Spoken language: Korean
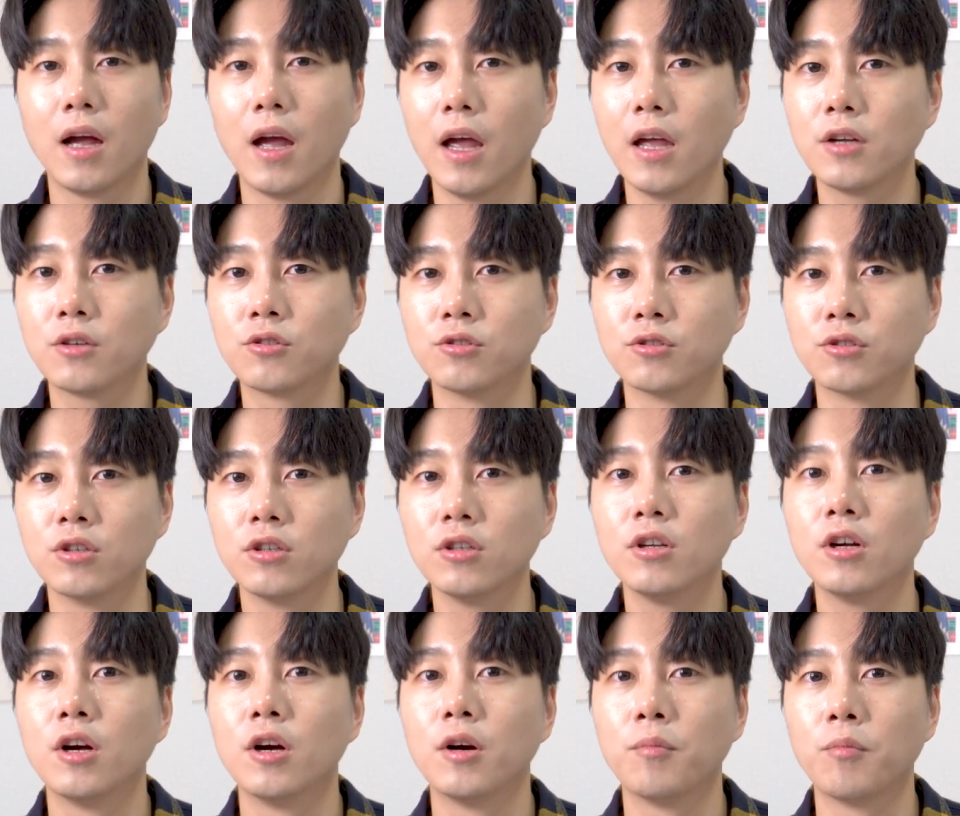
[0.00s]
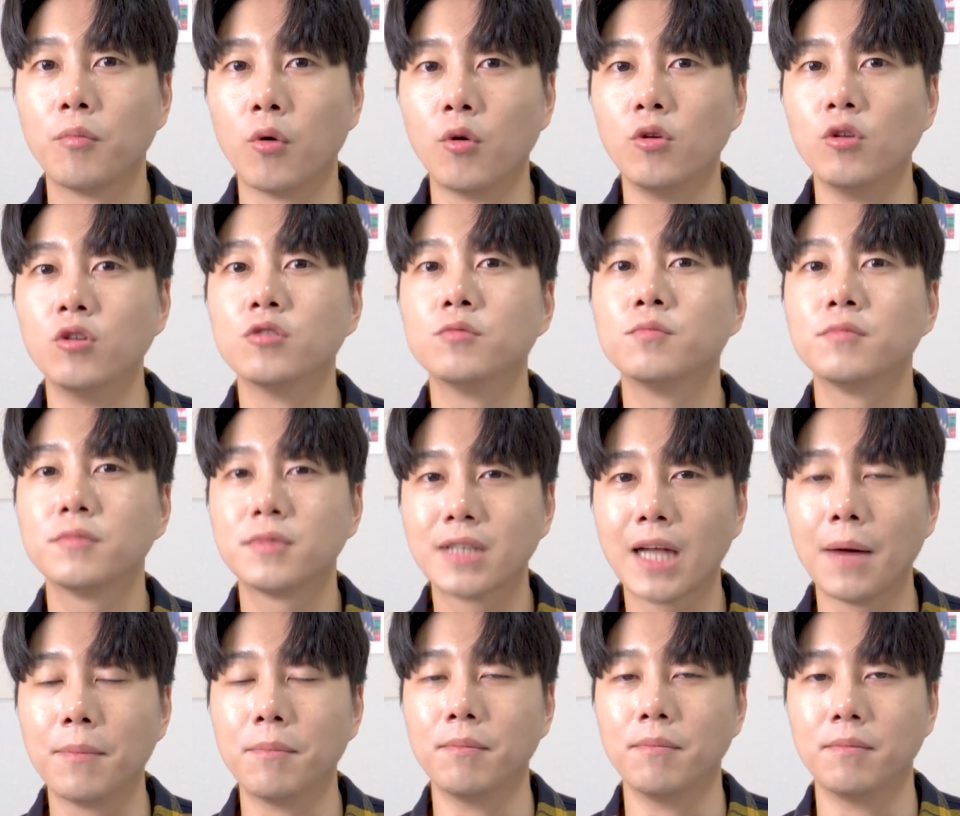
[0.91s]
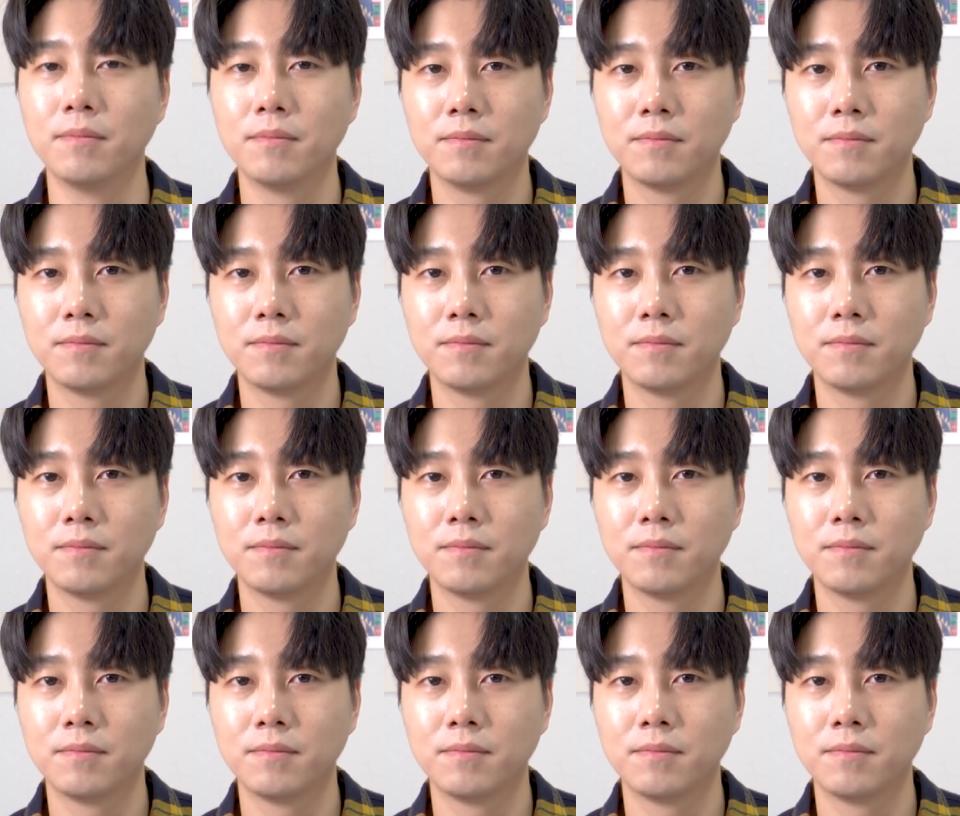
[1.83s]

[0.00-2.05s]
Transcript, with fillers: 헤이 구글 볼륨 3